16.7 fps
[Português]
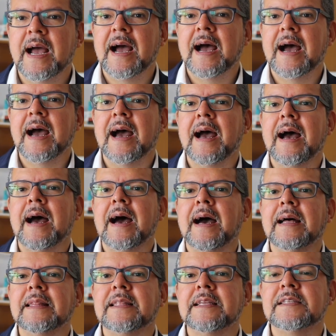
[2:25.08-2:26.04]

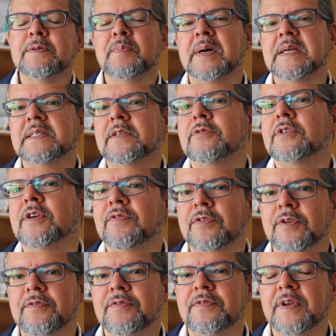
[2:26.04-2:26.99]
a antecipação já
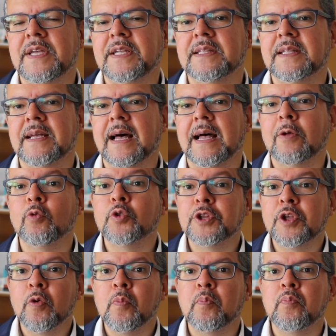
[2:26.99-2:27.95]
foi feita. O
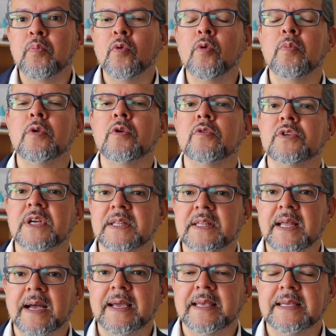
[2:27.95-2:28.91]
teu público já
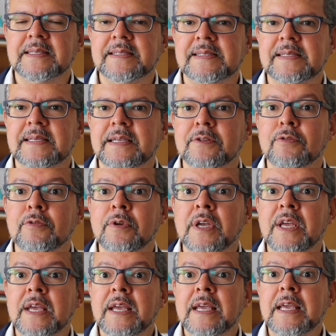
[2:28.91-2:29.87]
está aquecido
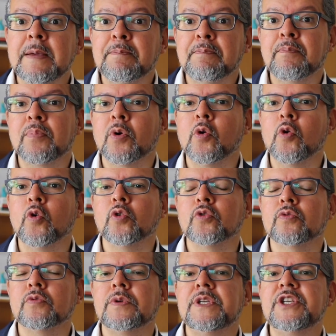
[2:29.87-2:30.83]
e
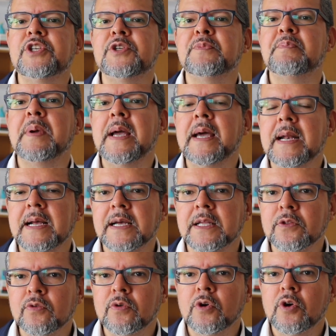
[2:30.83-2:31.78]
pronto,
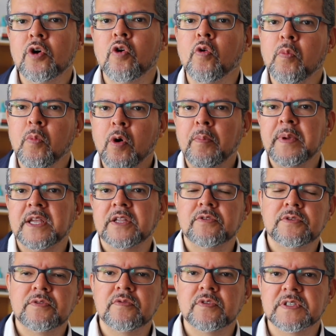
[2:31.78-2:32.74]
esperando o
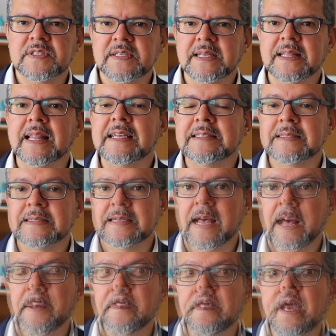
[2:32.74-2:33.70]
momento de você
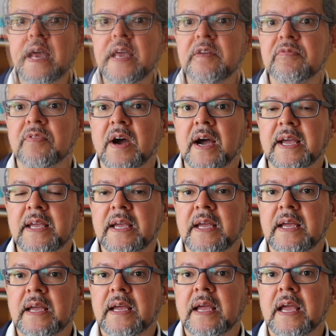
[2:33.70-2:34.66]
lançar. E aí vai
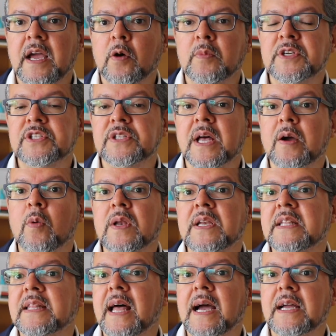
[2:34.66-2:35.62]
realmente da
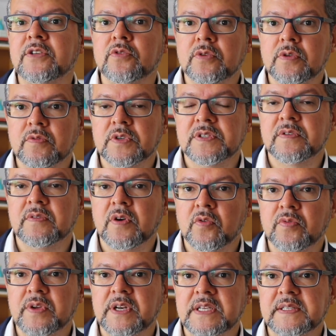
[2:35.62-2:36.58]
qualidade do que você vai
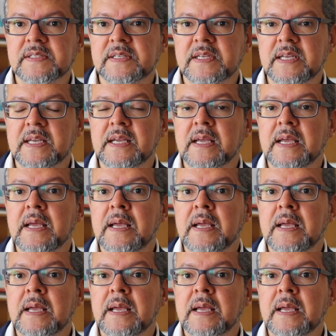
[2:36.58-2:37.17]
oferecer,